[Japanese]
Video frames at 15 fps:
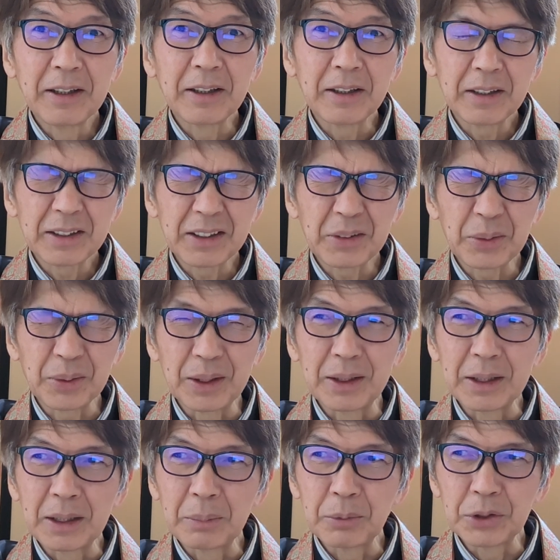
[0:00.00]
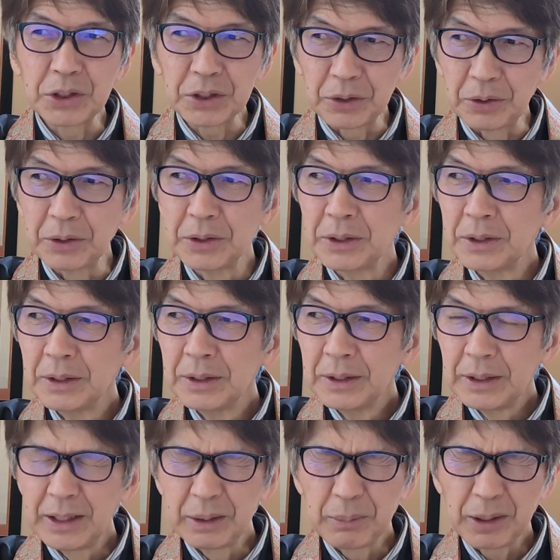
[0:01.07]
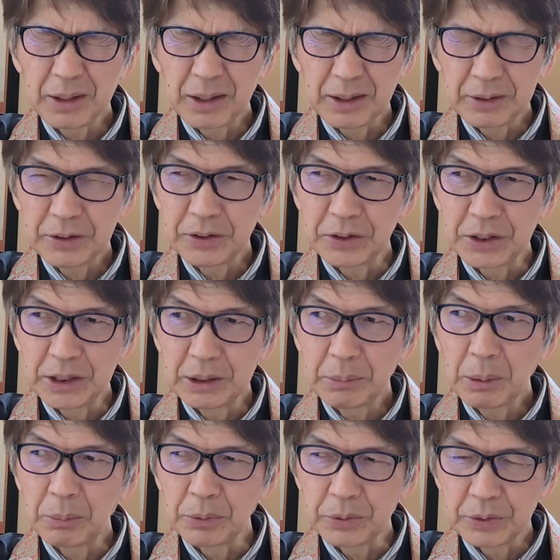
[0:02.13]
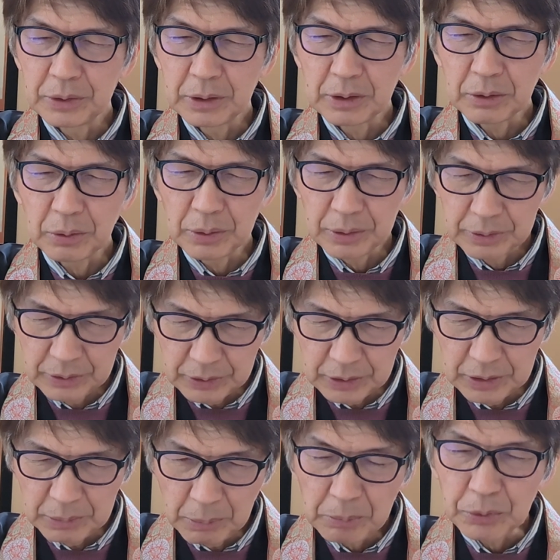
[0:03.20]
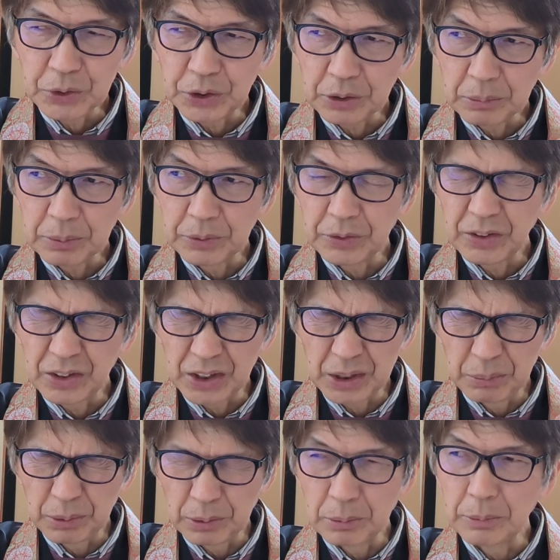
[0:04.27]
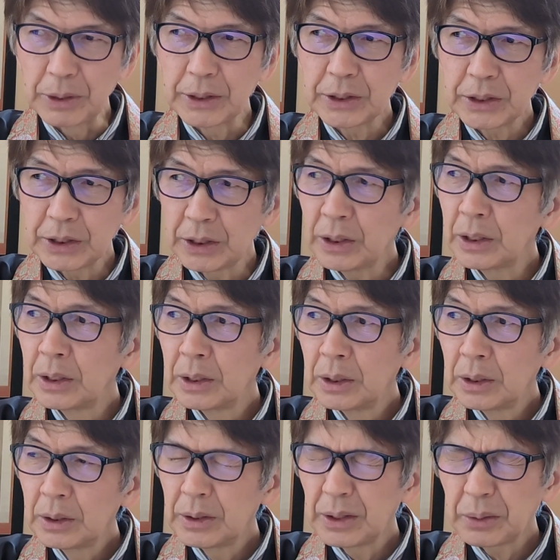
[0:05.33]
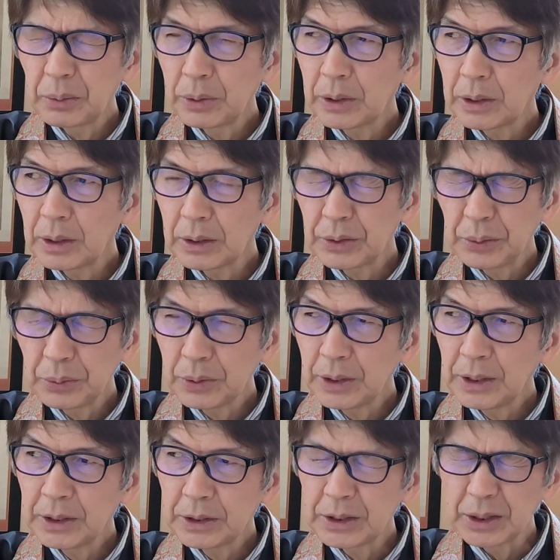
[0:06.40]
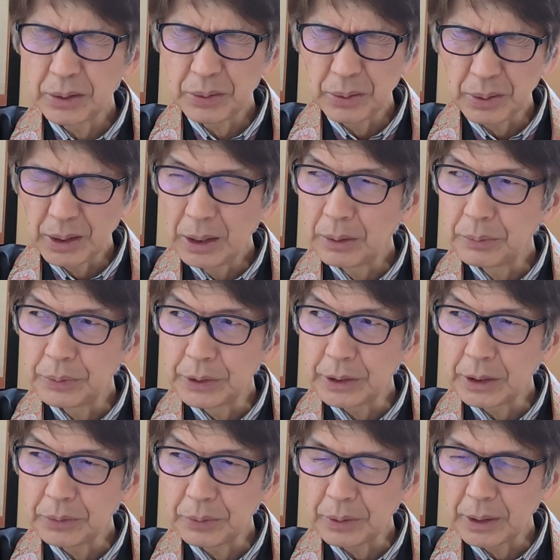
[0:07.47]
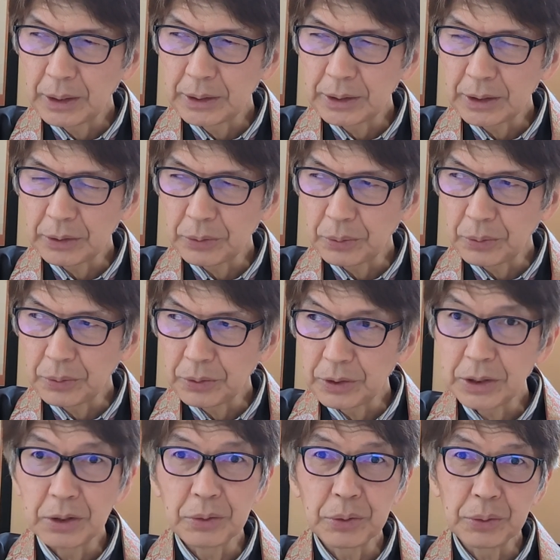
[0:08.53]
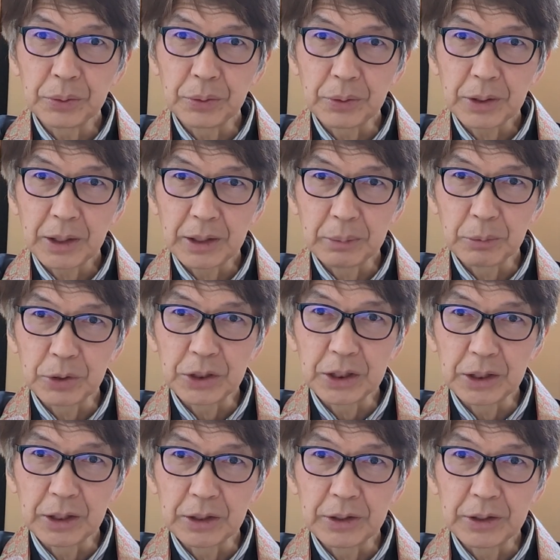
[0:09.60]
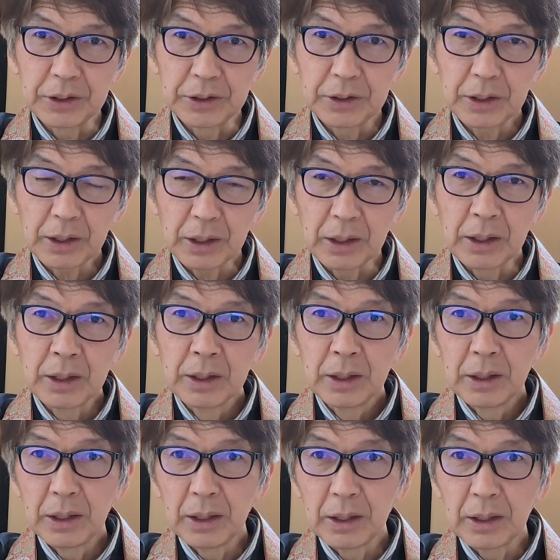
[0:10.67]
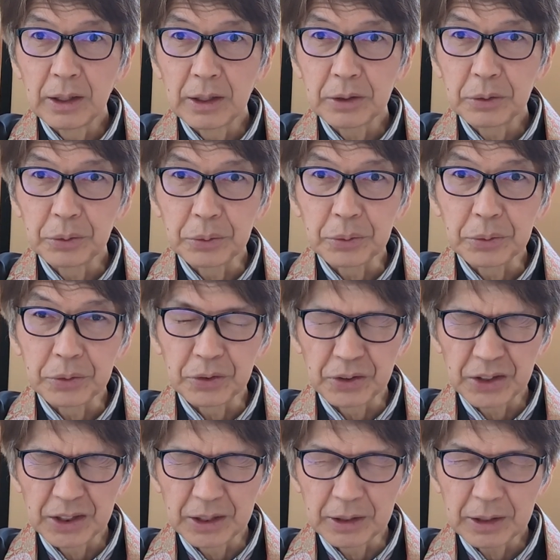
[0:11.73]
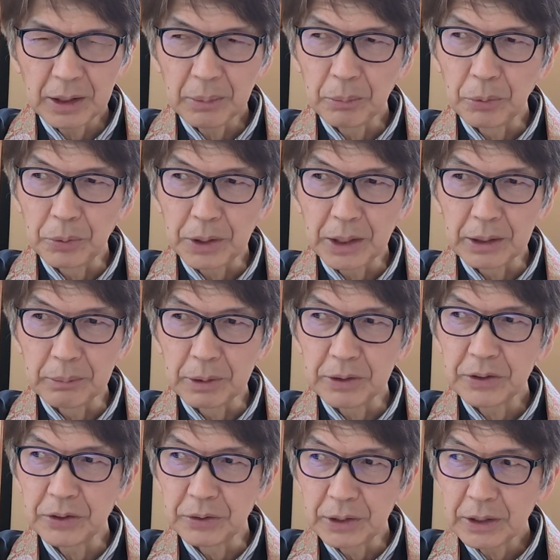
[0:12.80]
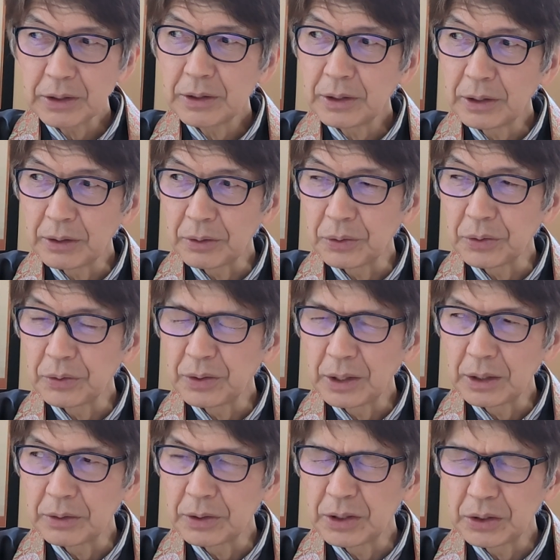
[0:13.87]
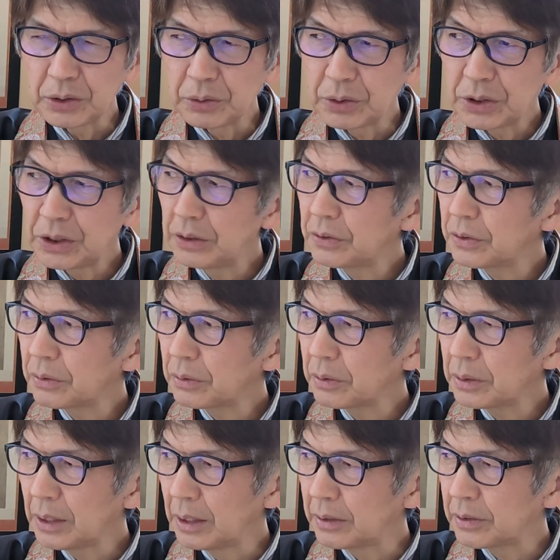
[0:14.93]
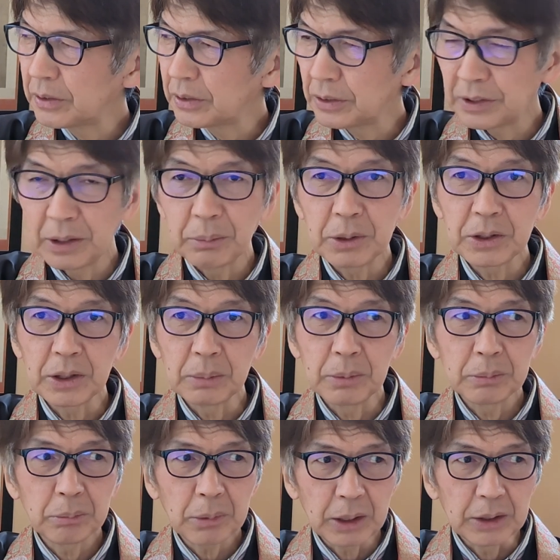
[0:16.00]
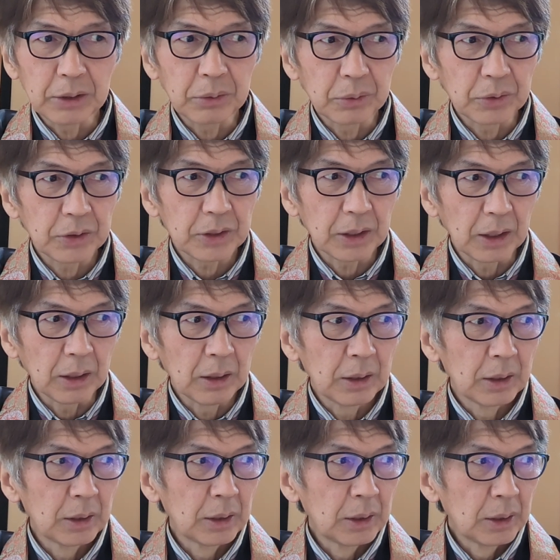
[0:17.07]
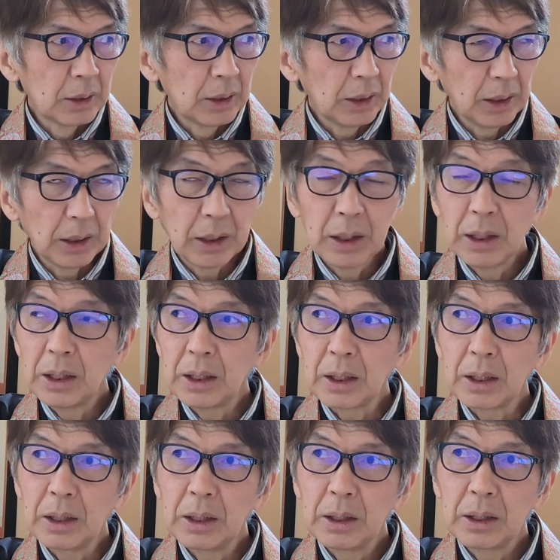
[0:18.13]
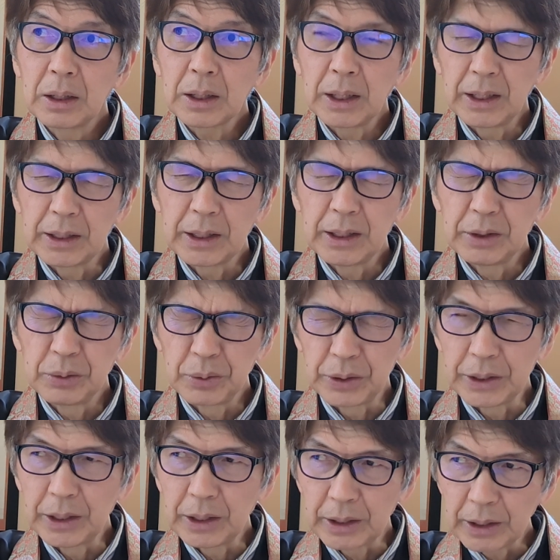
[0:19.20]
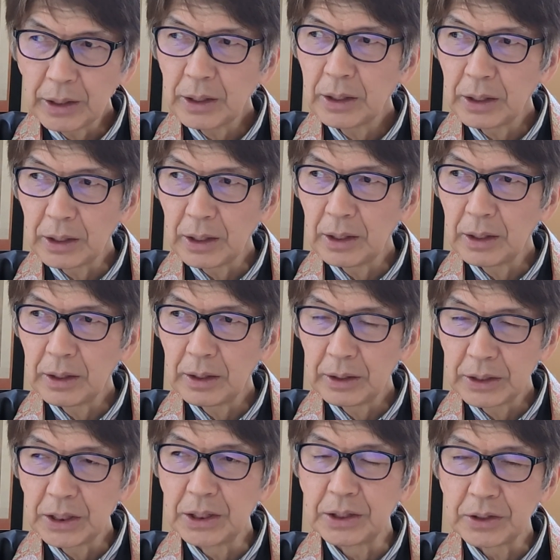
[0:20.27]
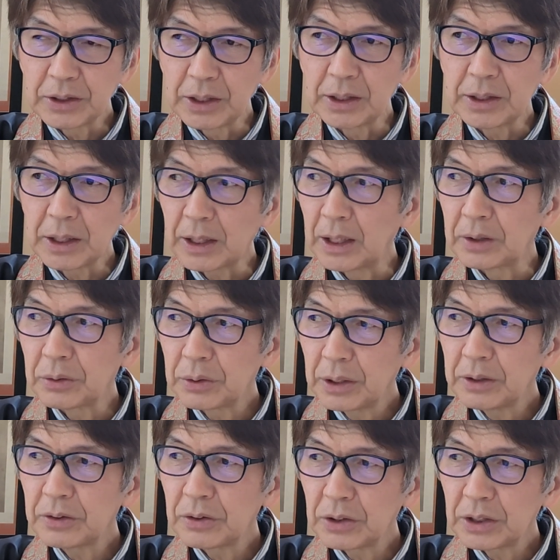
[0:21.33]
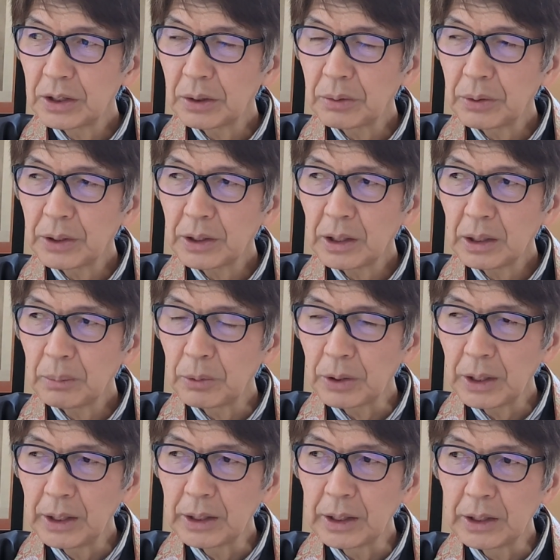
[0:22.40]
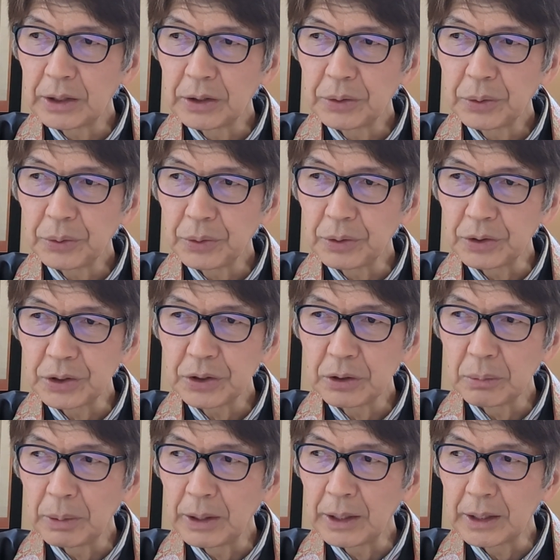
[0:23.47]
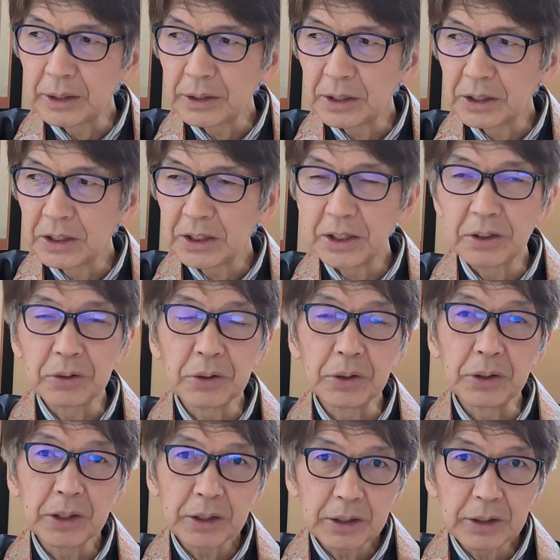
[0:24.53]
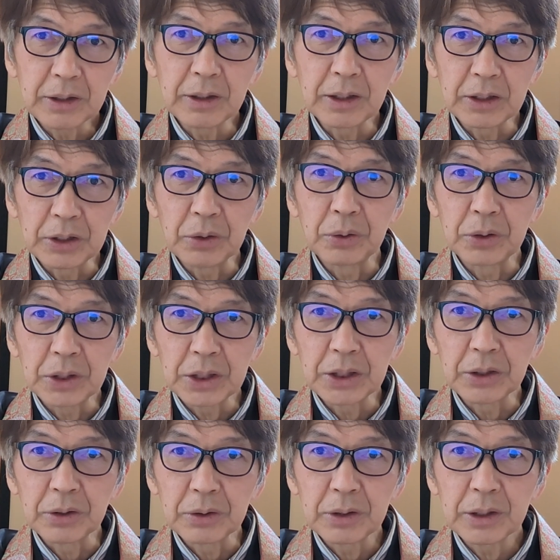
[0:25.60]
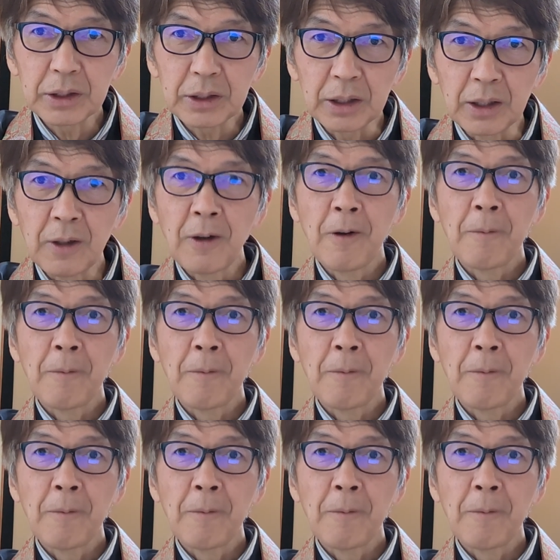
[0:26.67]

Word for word: ああいったところなんかもちろん今から寿司今も、ね、今も十分寿司ブームやしでこれから東南アジアとかアフリカとかああいったところの人どんどん金持ちになっていったら、えー、くるくる寿司なんかは儲かりますよねってなことになるでしょうしその他さまざままあいくつか、え海外売上が比率が高くてそしてこれからも海外でどんどん商売発展していくよねっていうのは日本企業っていうのは